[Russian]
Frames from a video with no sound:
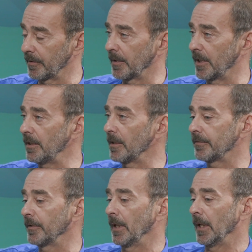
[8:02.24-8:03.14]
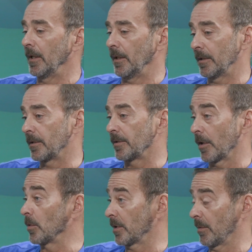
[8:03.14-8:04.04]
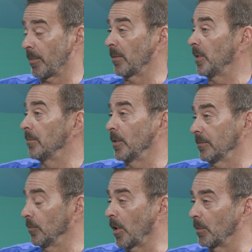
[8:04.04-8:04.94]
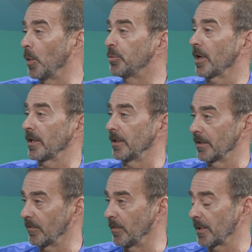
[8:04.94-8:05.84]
гидов – это серьезная проблема, ну, как бы общероссийского